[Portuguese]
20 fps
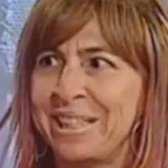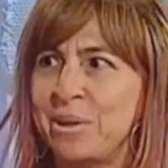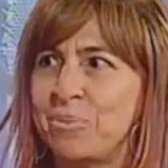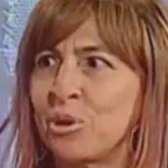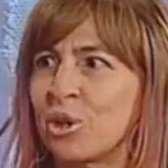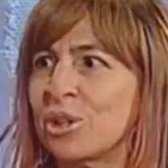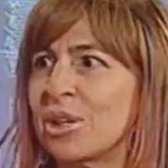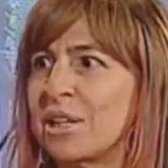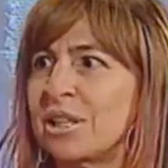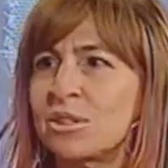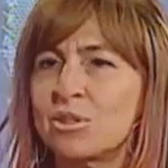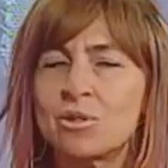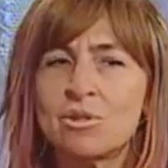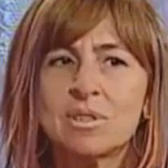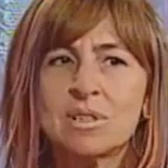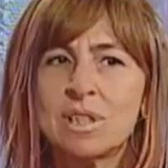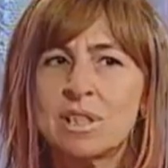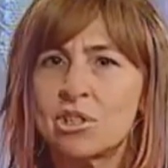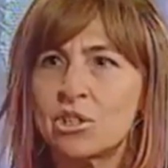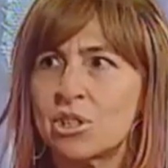Embora isso
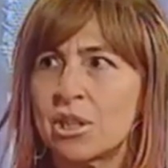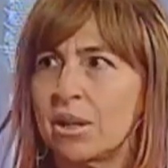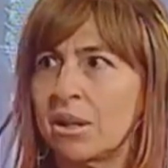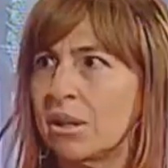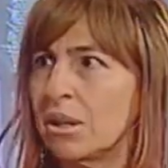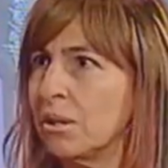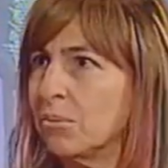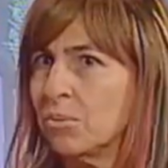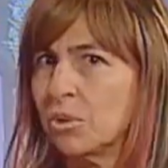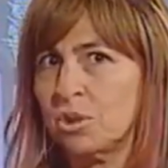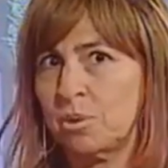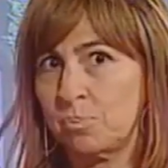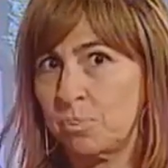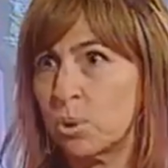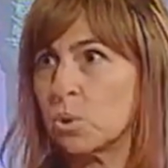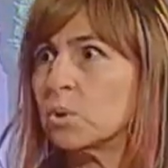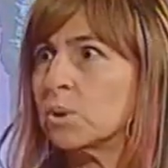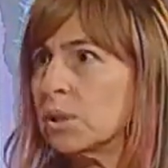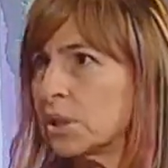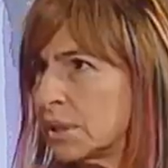seja muito
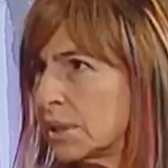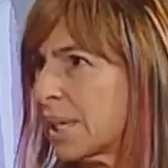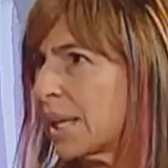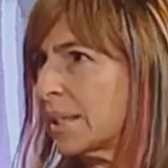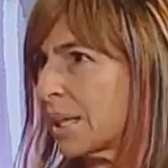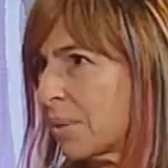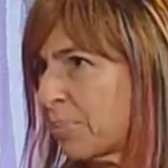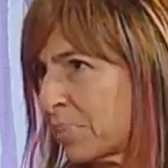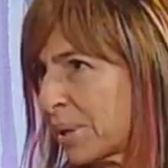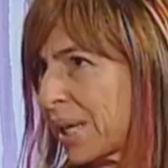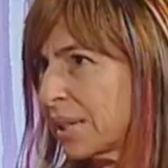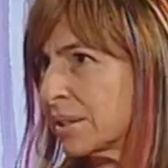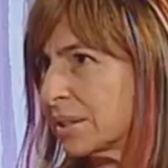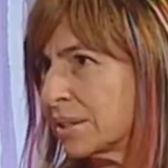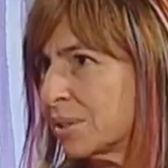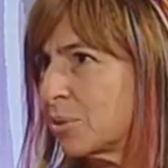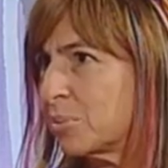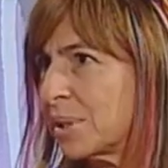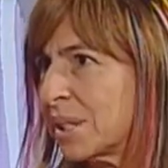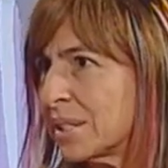pouco utilizado na prática
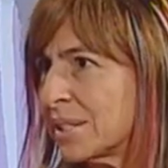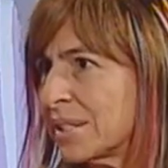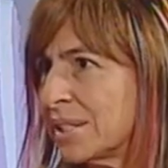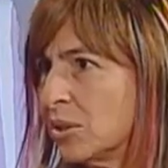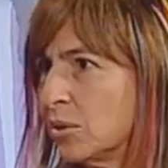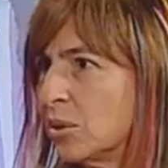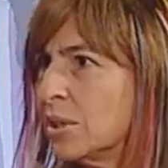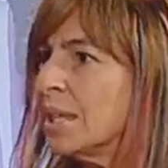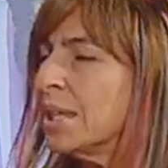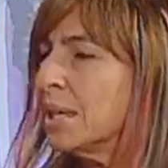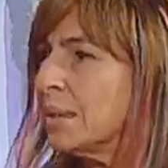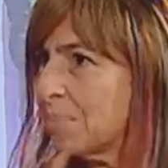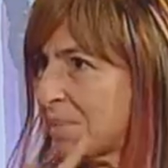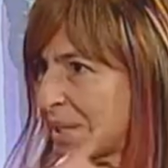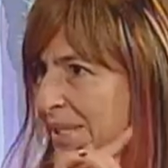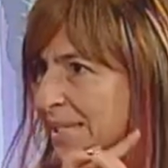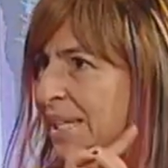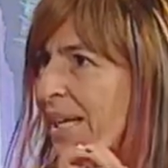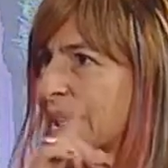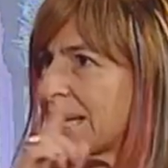no Brasil, mas está